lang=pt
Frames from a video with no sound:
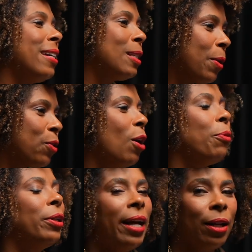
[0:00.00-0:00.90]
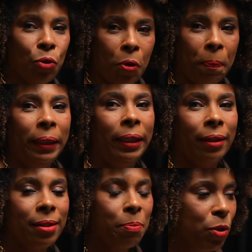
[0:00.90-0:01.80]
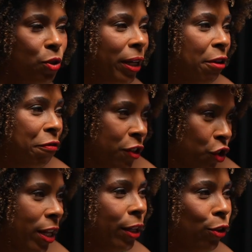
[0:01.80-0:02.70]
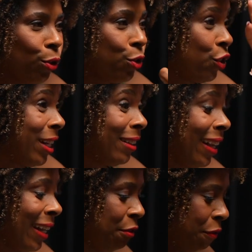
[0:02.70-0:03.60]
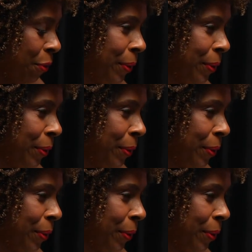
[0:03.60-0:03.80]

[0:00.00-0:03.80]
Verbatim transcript: Fã esse pessoal clube. moderno complica. Esse é. pessoal que é fã de tecnologia é terrível.